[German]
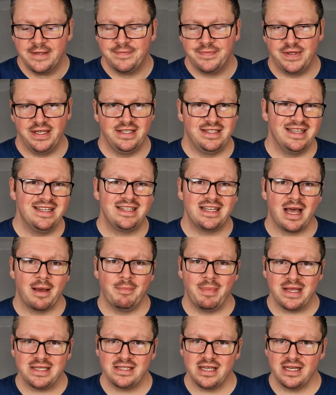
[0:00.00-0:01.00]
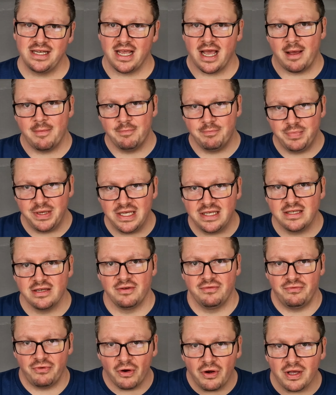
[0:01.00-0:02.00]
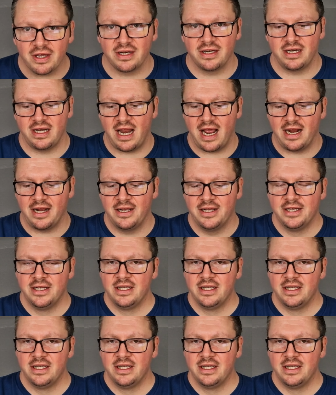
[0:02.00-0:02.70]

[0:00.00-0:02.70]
die sind da besser, die haben, bieten einen volleren Klang.